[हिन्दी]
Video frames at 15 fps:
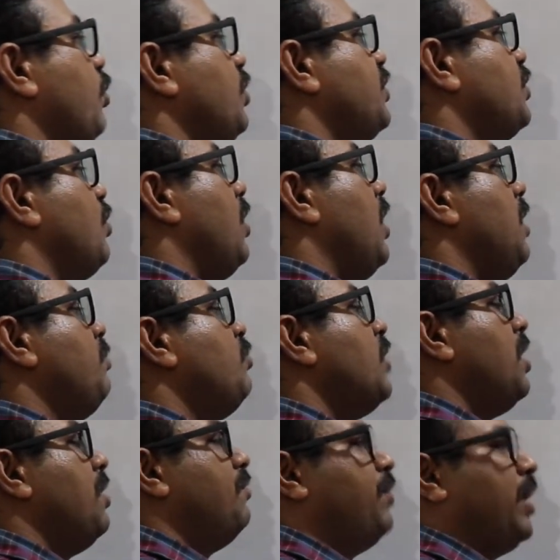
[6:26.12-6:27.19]
फोर्स को हम
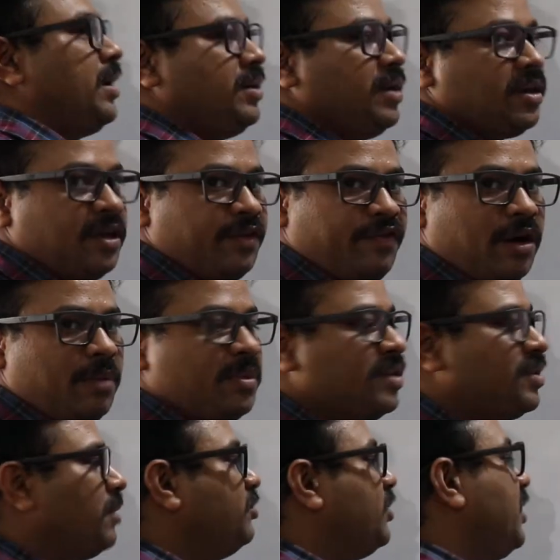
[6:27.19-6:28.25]
वैक्टर के फॉर्म
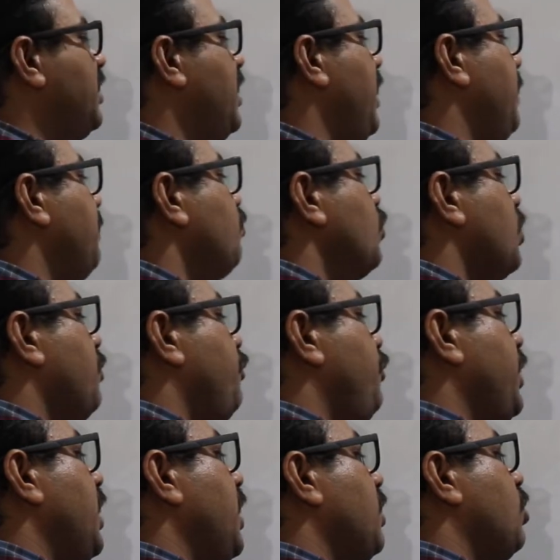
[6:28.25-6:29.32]
में समझ समझेंगे
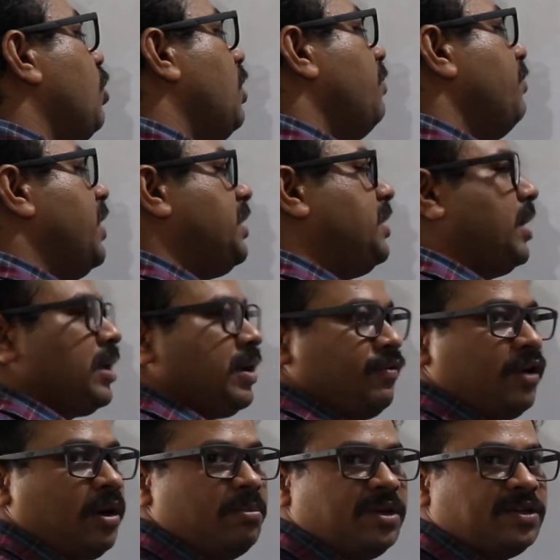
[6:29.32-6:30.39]
फील्ड को हम वेक्टर के
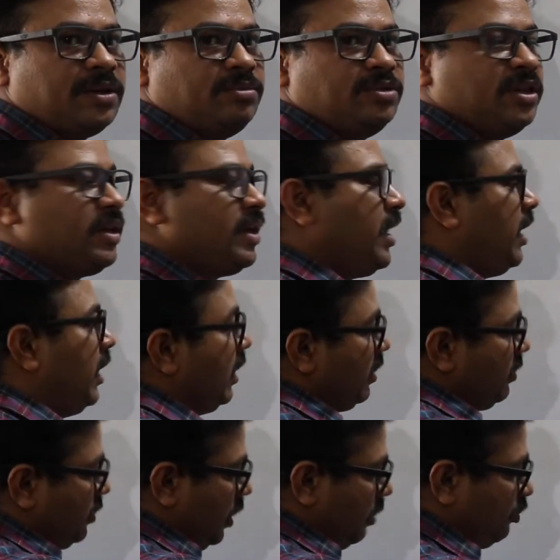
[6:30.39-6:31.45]
फॉर्म में समझेंगे
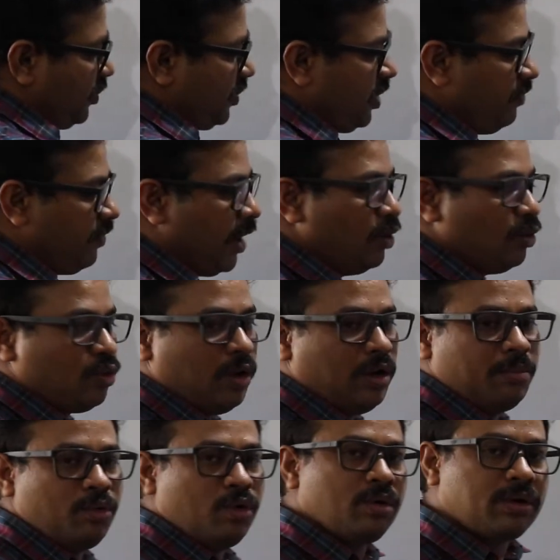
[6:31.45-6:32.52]
तब उसकी वैल्यू को
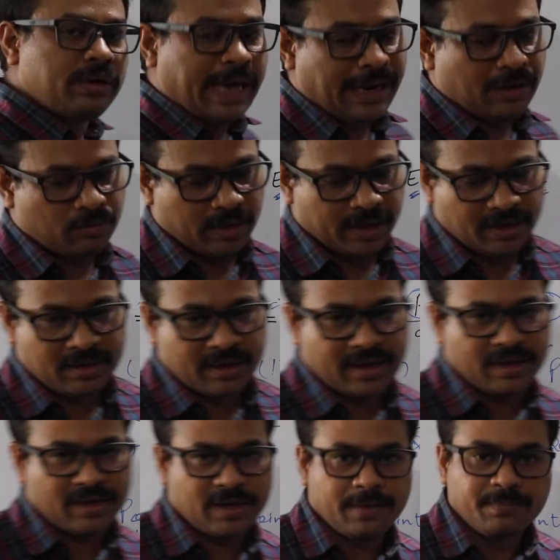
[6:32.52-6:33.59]
हम लोग कैलकुलेट
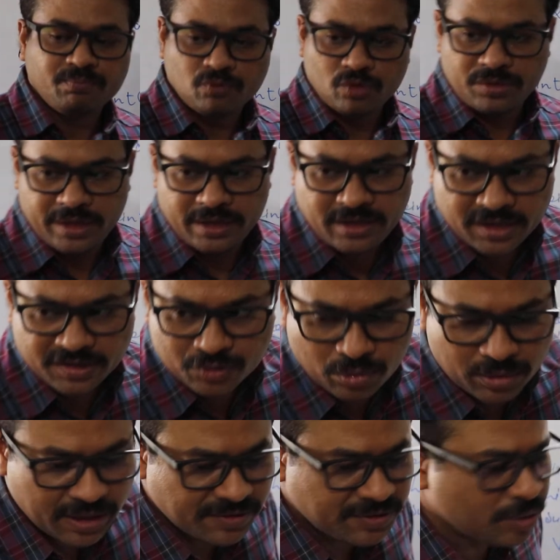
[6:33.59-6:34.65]
करेंगे तो देखिए
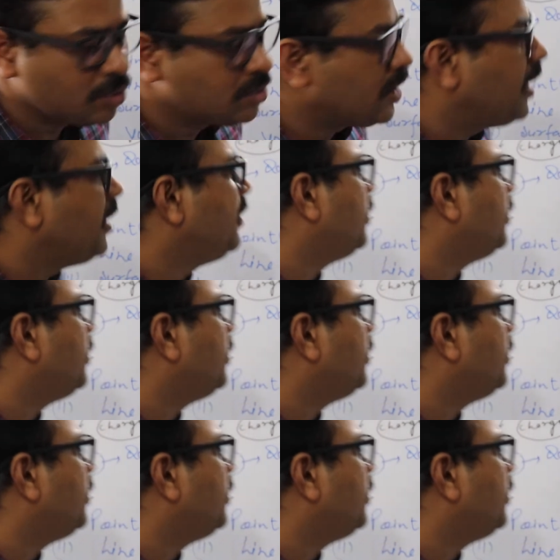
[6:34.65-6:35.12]
इसको कैसे होता है